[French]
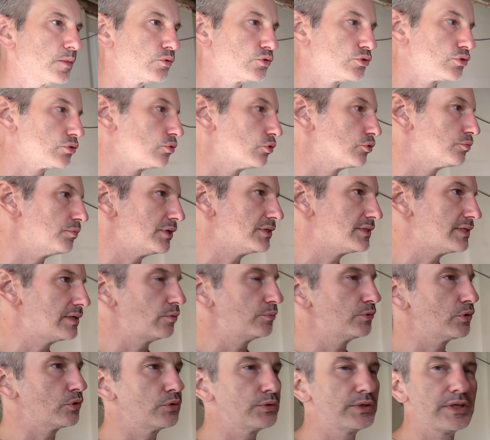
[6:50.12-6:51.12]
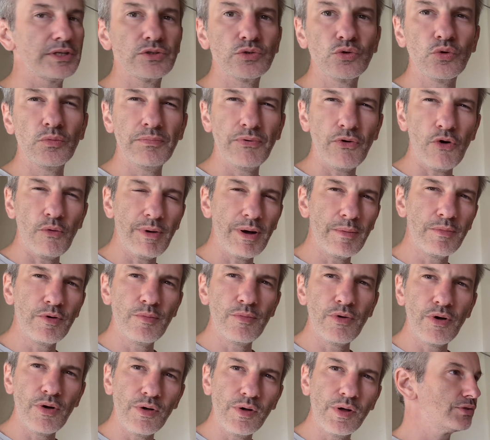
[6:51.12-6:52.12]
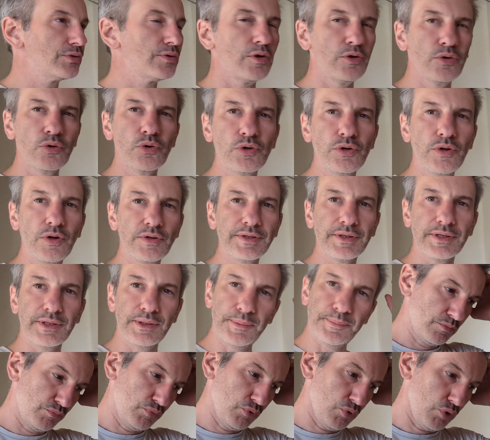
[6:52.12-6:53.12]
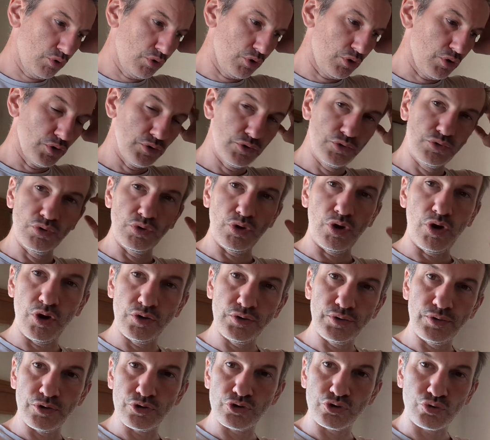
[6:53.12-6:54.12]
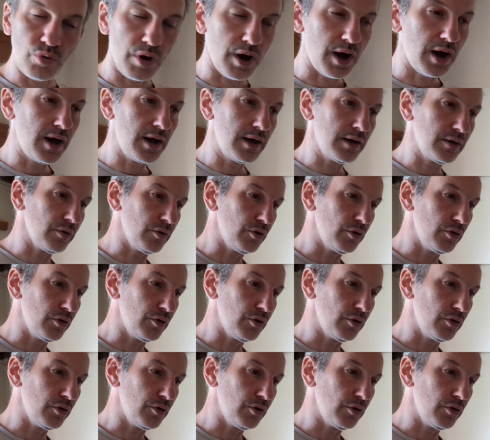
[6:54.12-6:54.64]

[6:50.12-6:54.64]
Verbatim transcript: Donc je compte mettre ces lampes d'orientation probablement dans le hall d'entrée, pour que quand tu rentres le soir,